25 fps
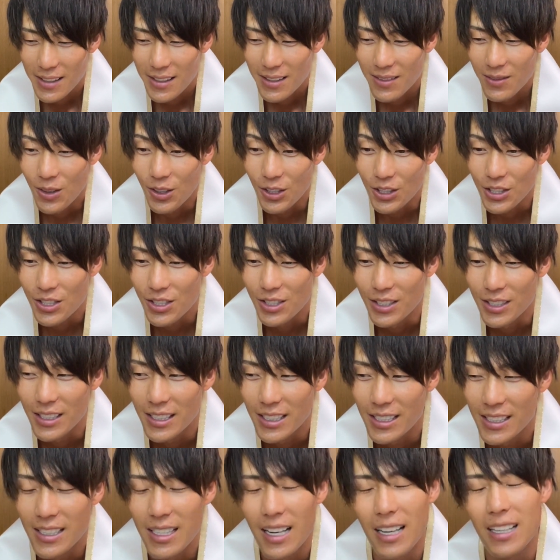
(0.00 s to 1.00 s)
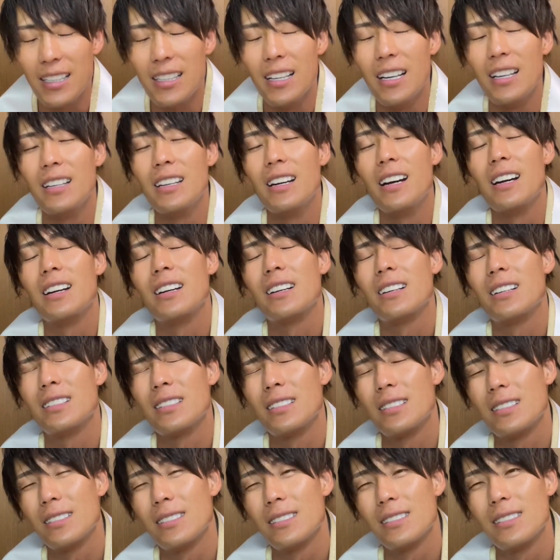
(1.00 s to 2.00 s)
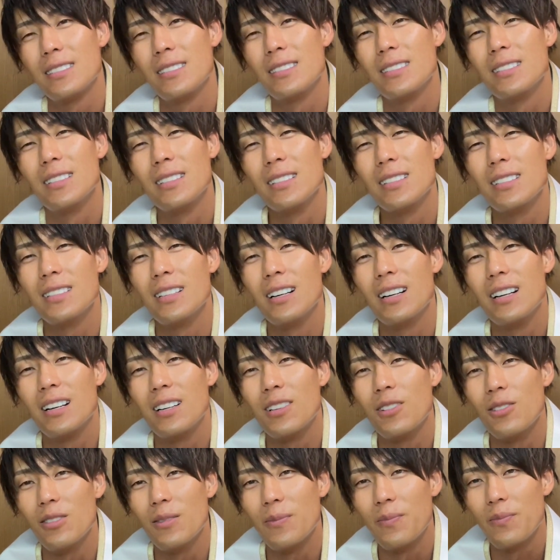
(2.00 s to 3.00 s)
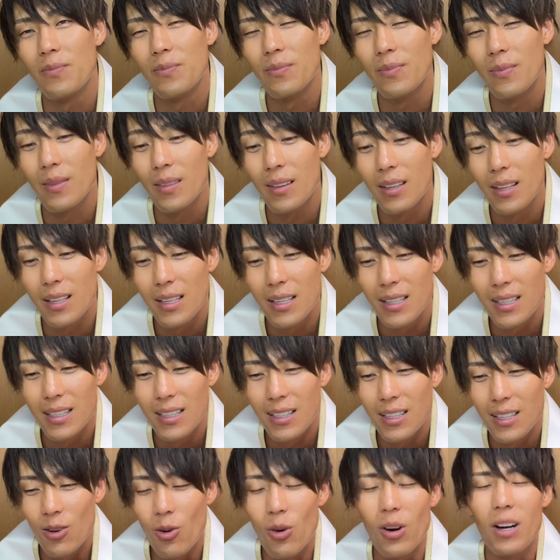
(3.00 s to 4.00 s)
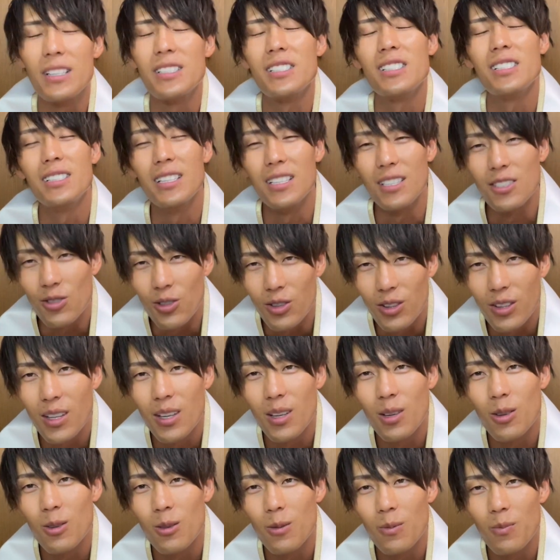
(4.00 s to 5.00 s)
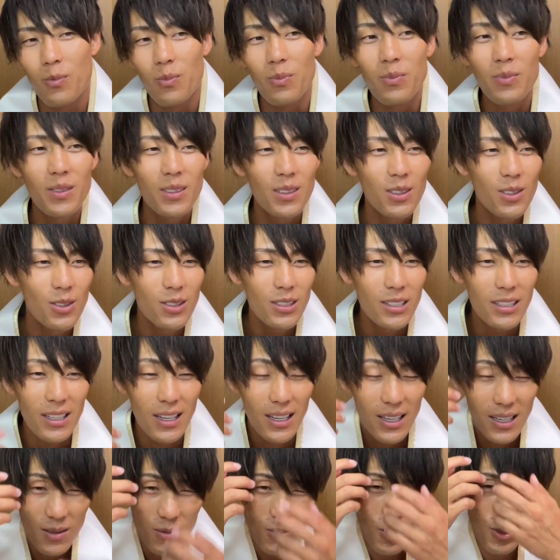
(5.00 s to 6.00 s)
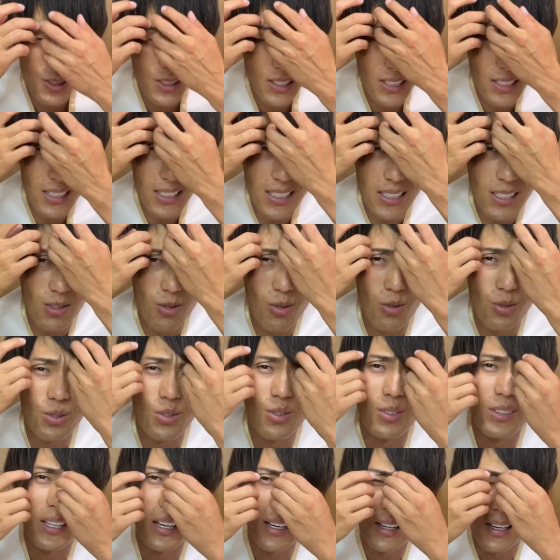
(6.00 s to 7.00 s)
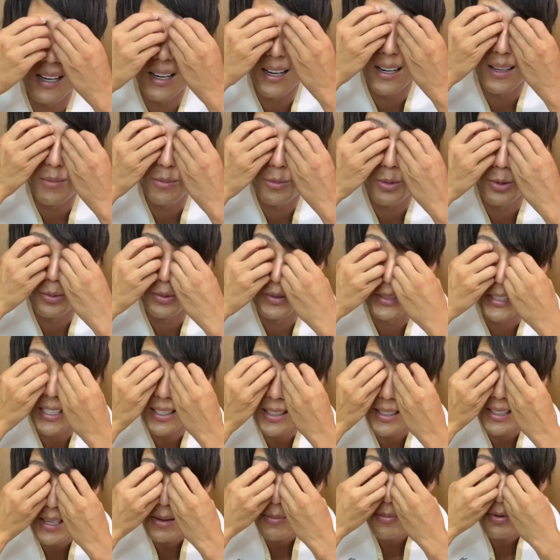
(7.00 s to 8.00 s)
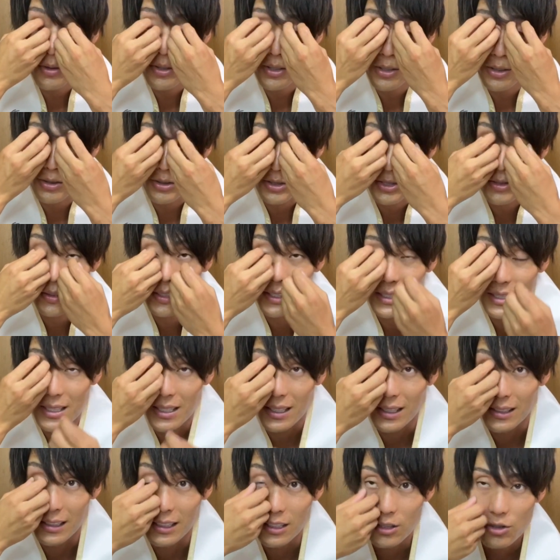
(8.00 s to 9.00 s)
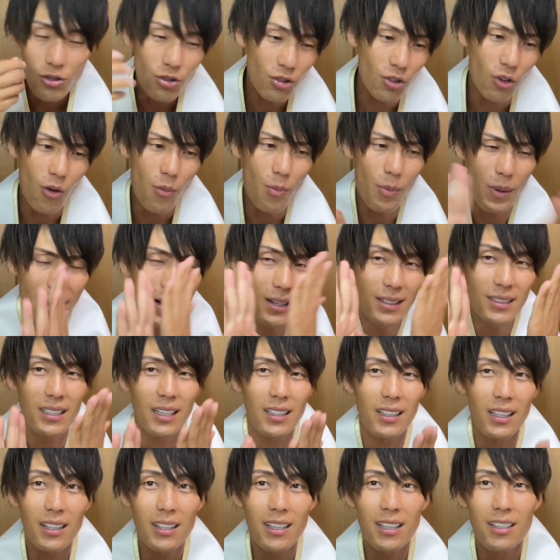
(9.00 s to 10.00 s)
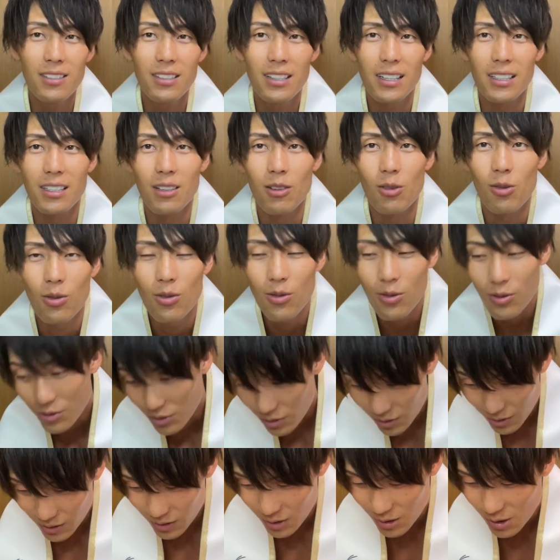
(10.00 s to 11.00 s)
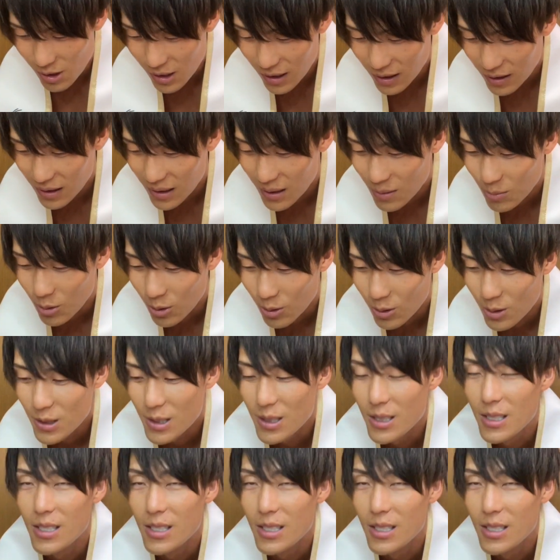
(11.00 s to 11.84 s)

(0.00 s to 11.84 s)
もう普通に「いやいやいやいやあのおかしいでしょ」っていう本当にねもういい大人がもう絶対僕より年上ですからねちょっとこうパーンと当たったぐらいで怒るっていうなんかもう